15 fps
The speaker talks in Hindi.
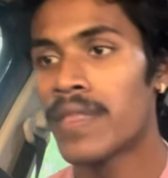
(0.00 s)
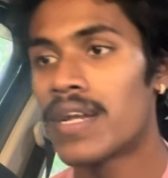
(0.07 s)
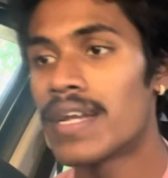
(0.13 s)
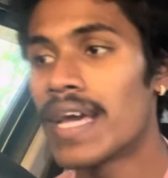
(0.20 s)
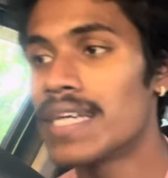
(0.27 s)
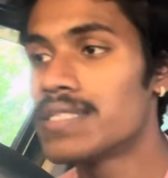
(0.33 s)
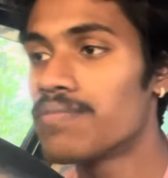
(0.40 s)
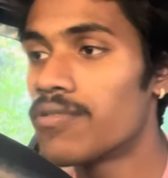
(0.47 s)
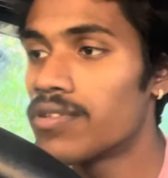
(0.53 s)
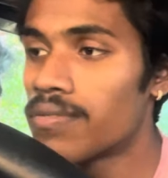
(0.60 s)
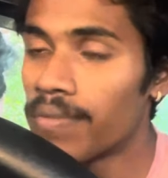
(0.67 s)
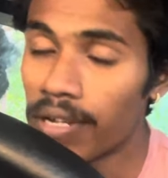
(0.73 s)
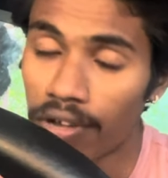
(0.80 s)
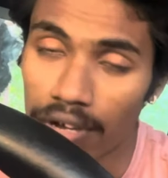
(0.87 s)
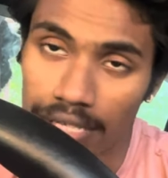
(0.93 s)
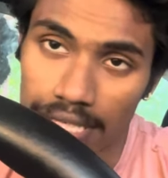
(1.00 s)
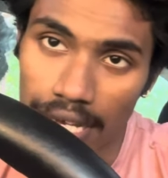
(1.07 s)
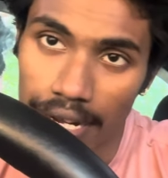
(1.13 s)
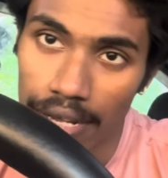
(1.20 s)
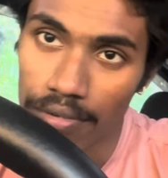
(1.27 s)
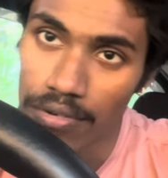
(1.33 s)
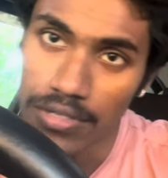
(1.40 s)
डैशबोर्ड में नॉइज आ
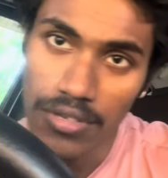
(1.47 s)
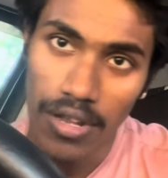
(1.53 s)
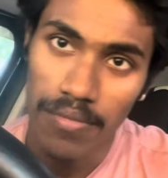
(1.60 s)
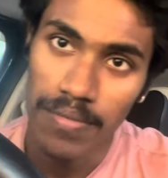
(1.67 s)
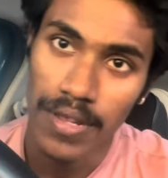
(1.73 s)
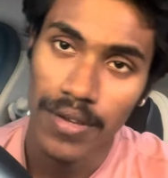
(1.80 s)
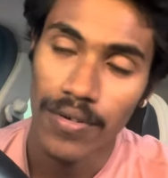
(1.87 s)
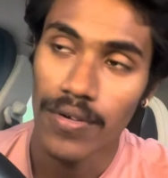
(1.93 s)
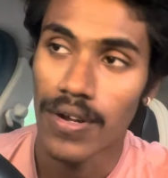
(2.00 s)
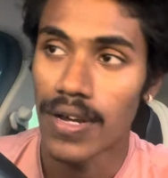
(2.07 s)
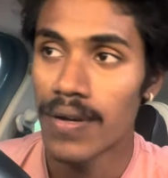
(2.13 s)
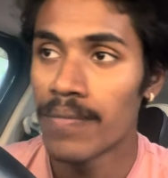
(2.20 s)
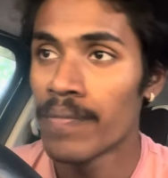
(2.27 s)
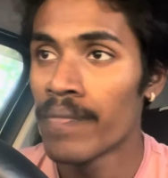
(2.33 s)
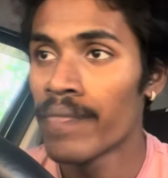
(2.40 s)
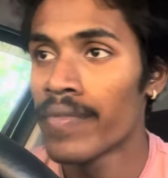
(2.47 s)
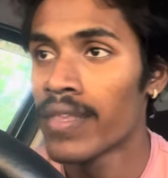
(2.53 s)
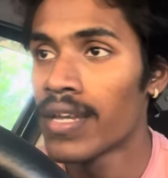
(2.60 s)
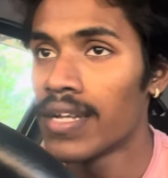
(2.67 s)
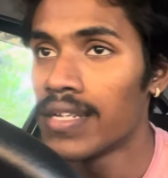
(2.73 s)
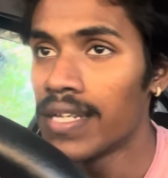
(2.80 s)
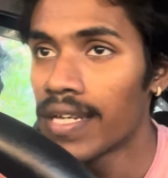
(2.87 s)
रहा है वो सॉल्व नहीं हो
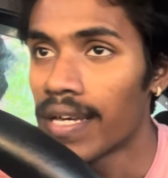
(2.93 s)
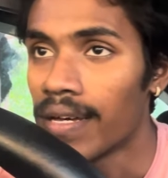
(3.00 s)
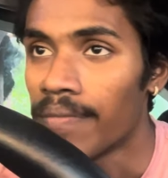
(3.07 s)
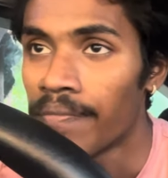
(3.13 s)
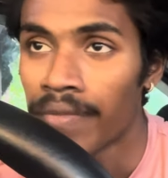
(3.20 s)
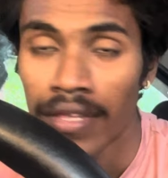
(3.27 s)
रहा ठीक है